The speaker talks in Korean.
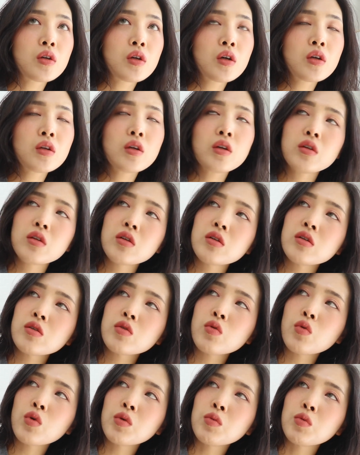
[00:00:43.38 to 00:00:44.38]
한 이틀
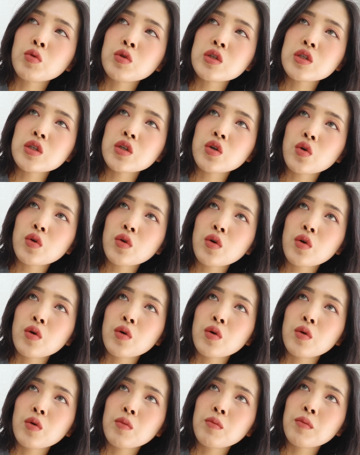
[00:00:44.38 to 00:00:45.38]
동안 못
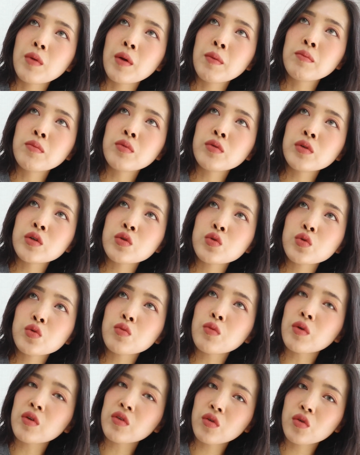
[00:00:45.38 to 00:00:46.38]
찍어서 멘붕이
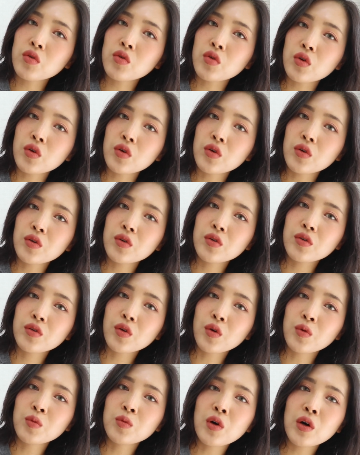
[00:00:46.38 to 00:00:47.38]
조금 왔었어요.
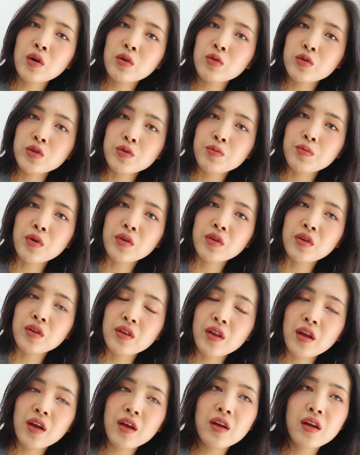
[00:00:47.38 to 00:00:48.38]
너무 하고
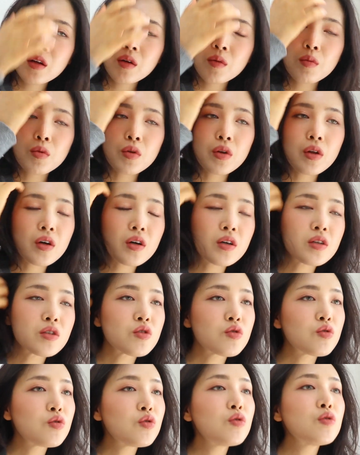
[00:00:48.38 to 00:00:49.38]
싶었는데
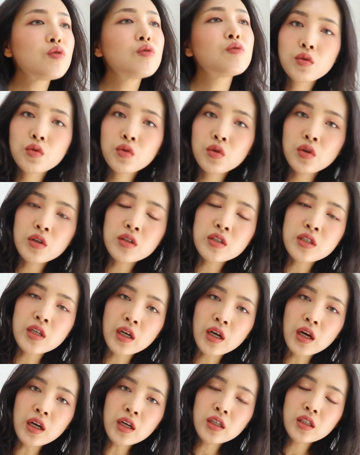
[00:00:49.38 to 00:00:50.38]
못해가지고 오늘은
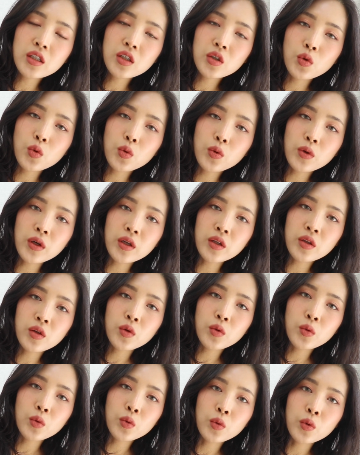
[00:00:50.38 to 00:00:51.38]
제가 그동안
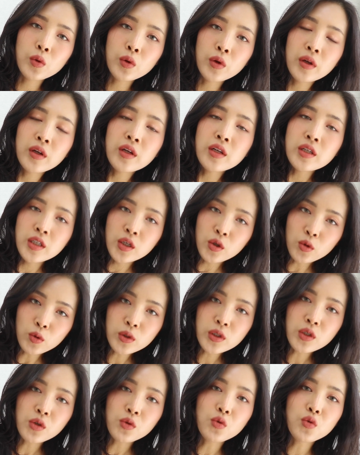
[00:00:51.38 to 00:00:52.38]
또
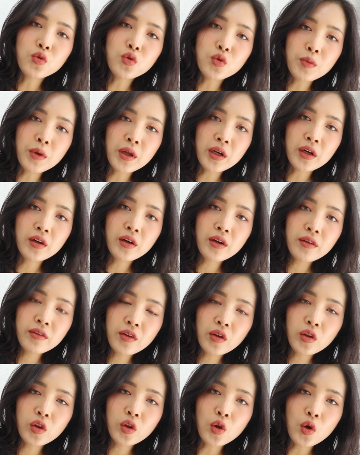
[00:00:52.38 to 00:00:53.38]
차곡차곡 구매를
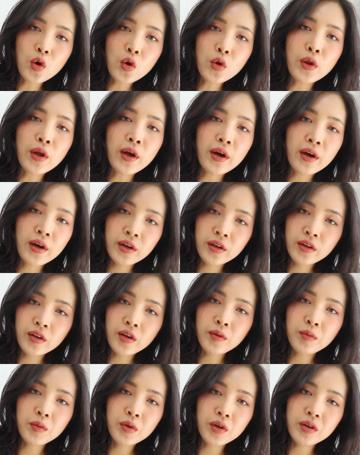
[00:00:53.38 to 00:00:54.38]
했었던
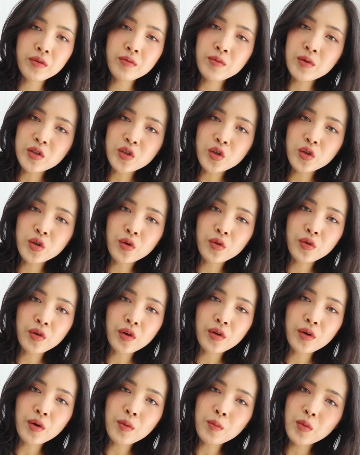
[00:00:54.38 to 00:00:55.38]
아이템들 패션
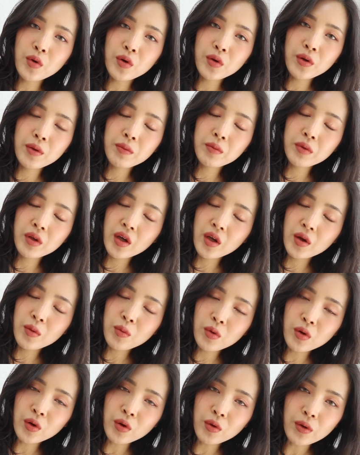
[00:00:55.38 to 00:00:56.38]
영상을 한번 함께
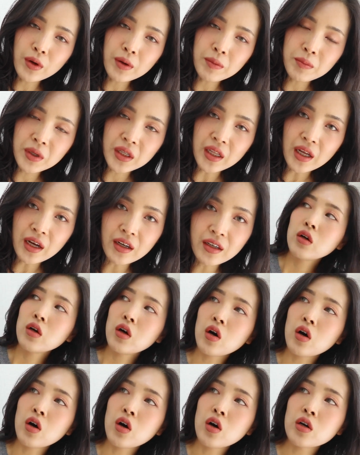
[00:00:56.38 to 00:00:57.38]
해보려고 합니다.
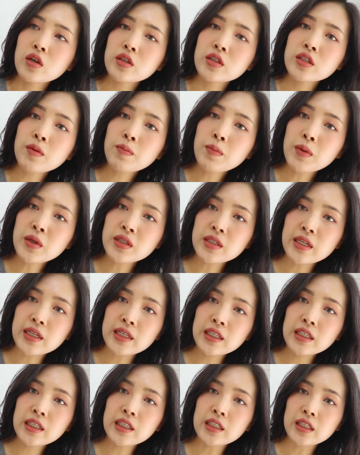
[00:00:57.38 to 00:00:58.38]
첫
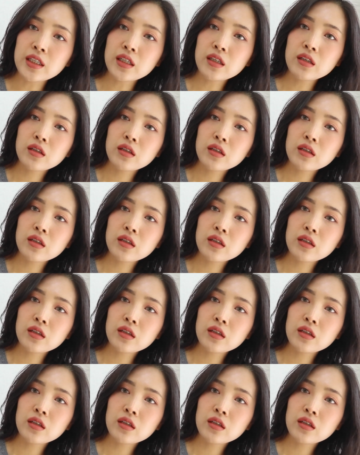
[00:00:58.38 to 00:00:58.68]
번째는